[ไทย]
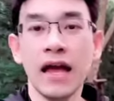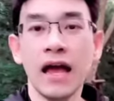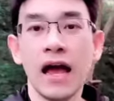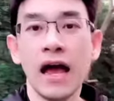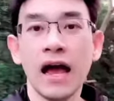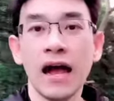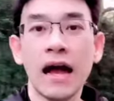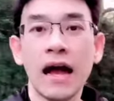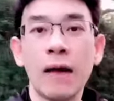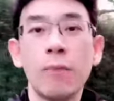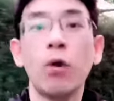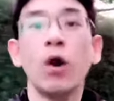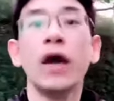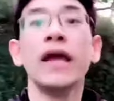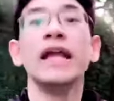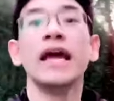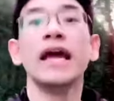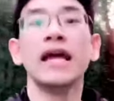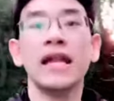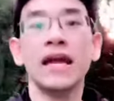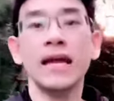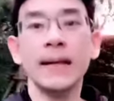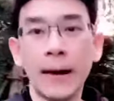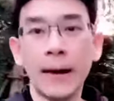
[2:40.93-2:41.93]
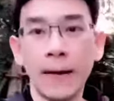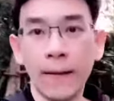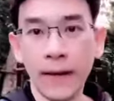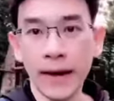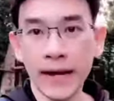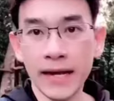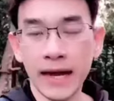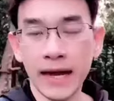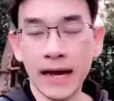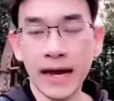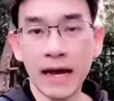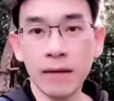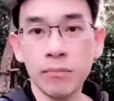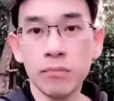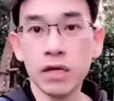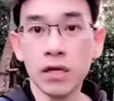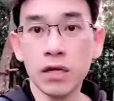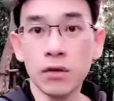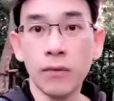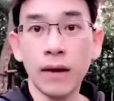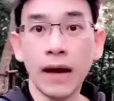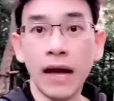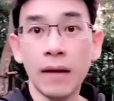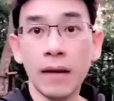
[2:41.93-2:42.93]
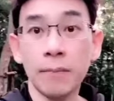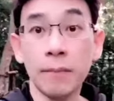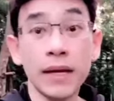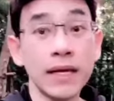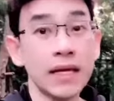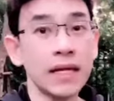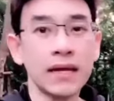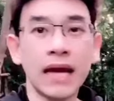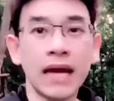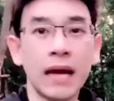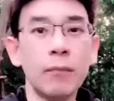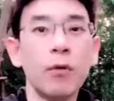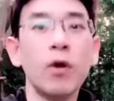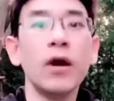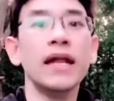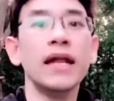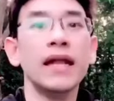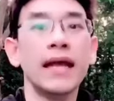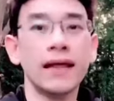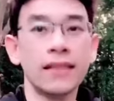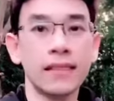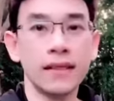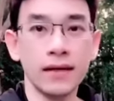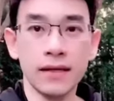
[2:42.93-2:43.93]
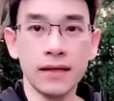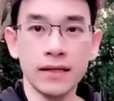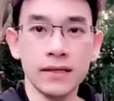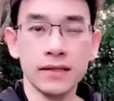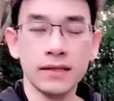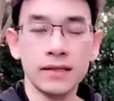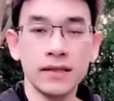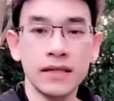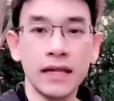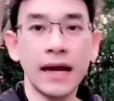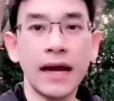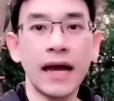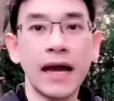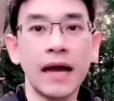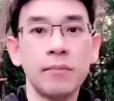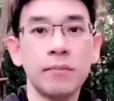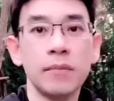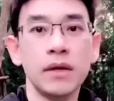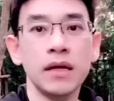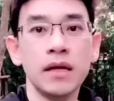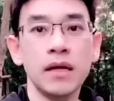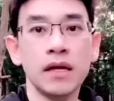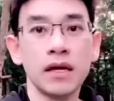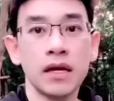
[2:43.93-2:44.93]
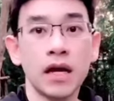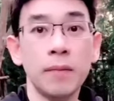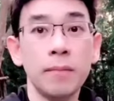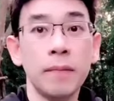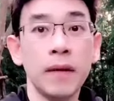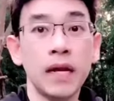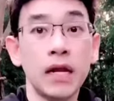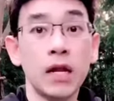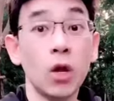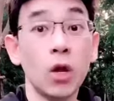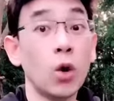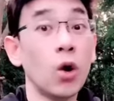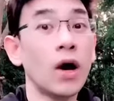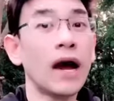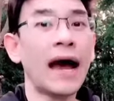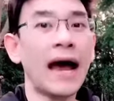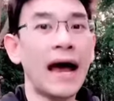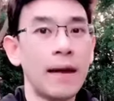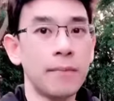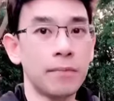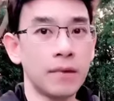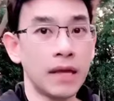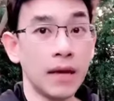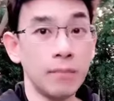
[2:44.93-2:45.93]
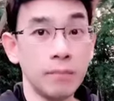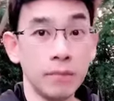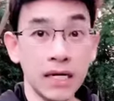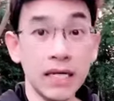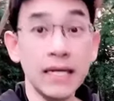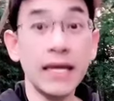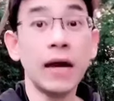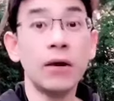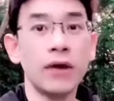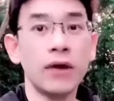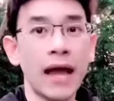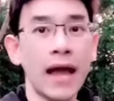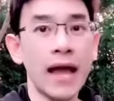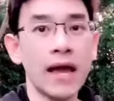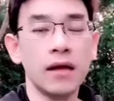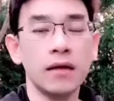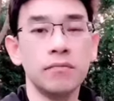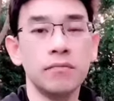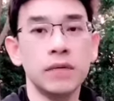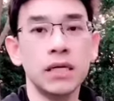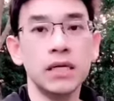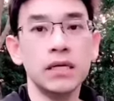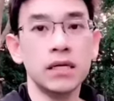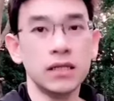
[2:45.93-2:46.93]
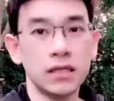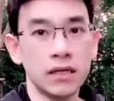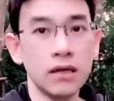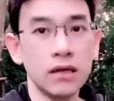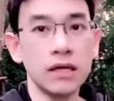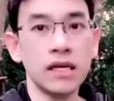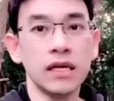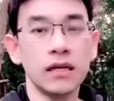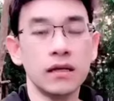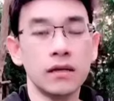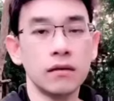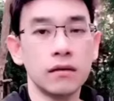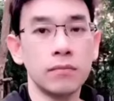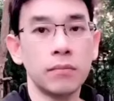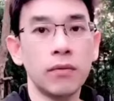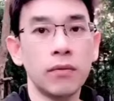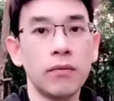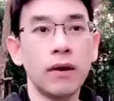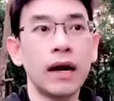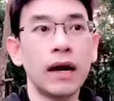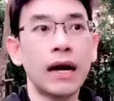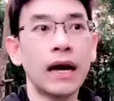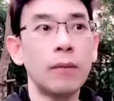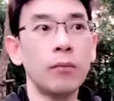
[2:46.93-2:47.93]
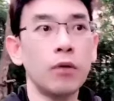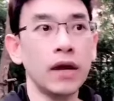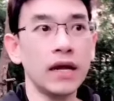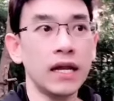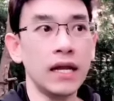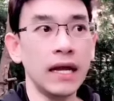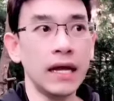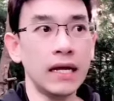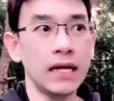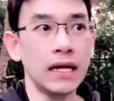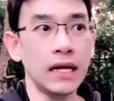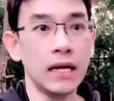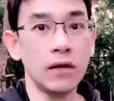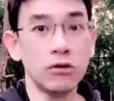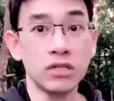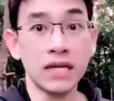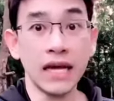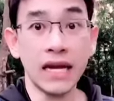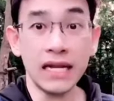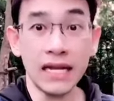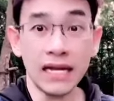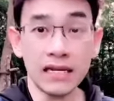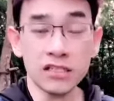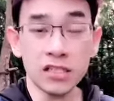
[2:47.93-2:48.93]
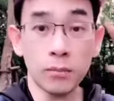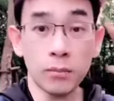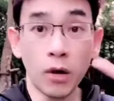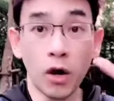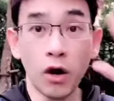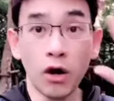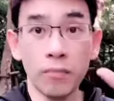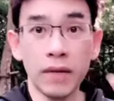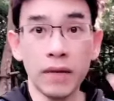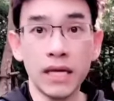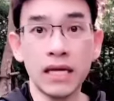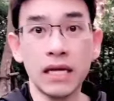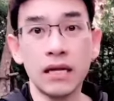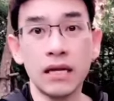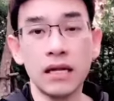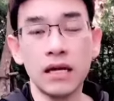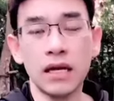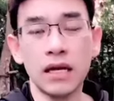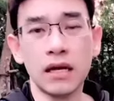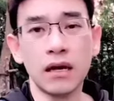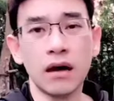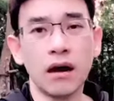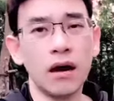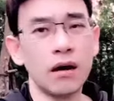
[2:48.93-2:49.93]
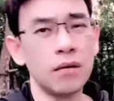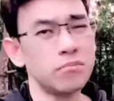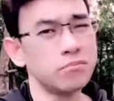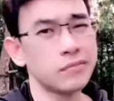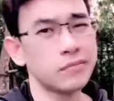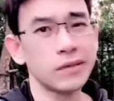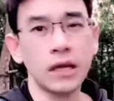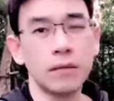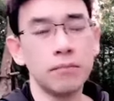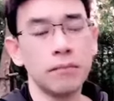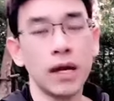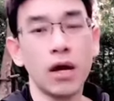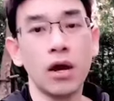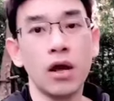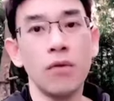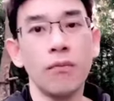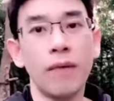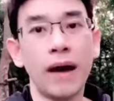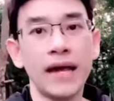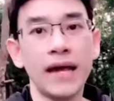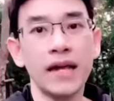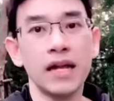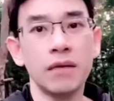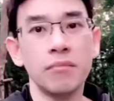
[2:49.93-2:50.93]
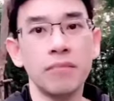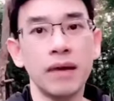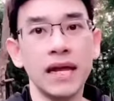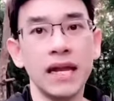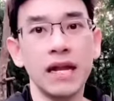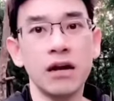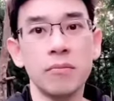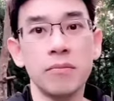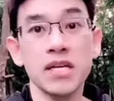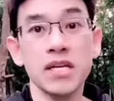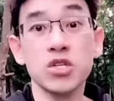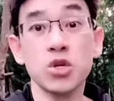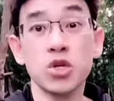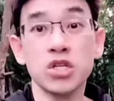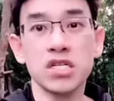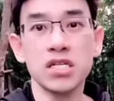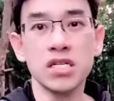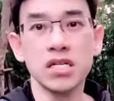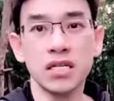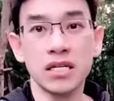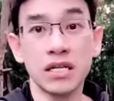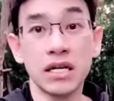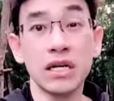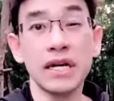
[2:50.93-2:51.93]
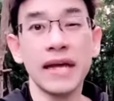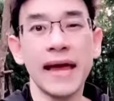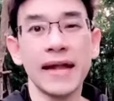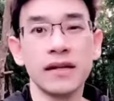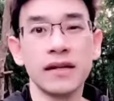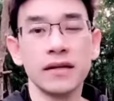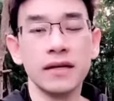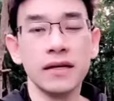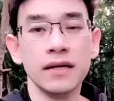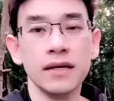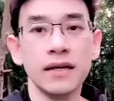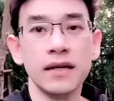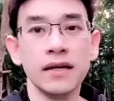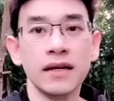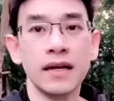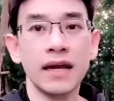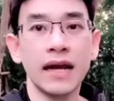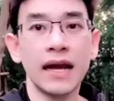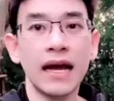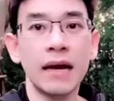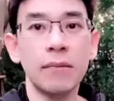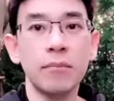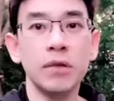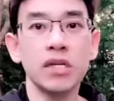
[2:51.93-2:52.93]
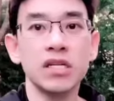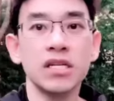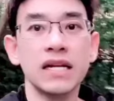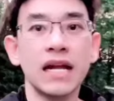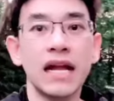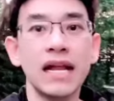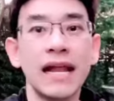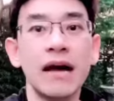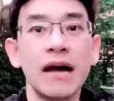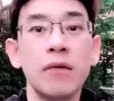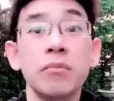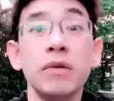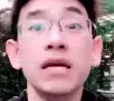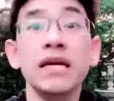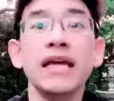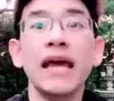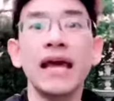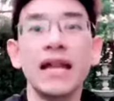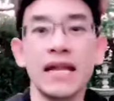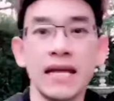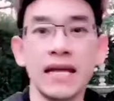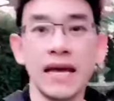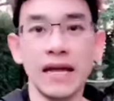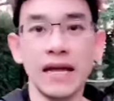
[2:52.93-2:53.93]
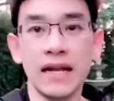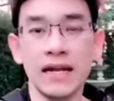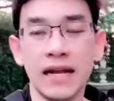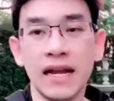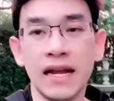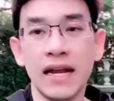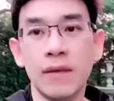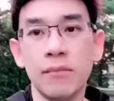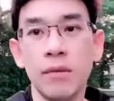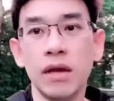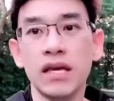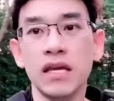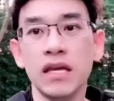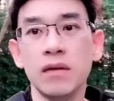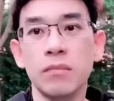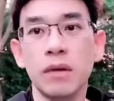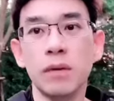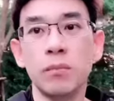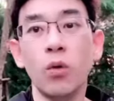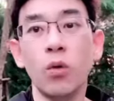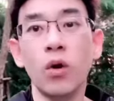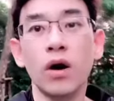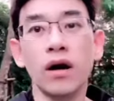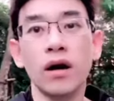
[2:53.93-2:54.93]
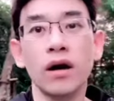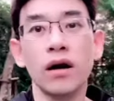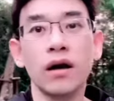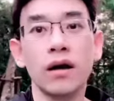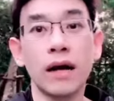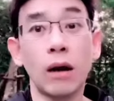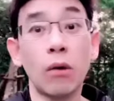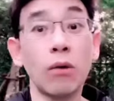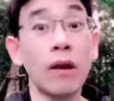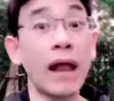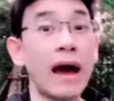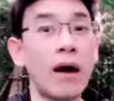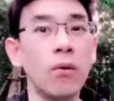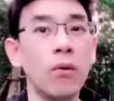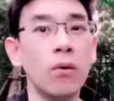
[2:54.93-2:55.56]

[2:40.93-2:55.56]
คาร์โบไฮเดรตให้น้อยนะครับหรือว่าไม่กินคาร์โบไฮเดรตเลยนะครับก็เป็นโลคาร์บแค่มื้อเดียวนะมื้ออื่นก็กินเพราะว่าคาร์โบไฮเดรตเนี่ยเราใช้เลี้ยงสมองไม่กินเลยก็ไม่ค่อยไหวทำให้เราไม่สดชื่นเครียดนะครับเพราะฉะนั้นแล้วมื้อเย็นเนี่ยแนะนำให้กินเป็นพวกเกาเหลา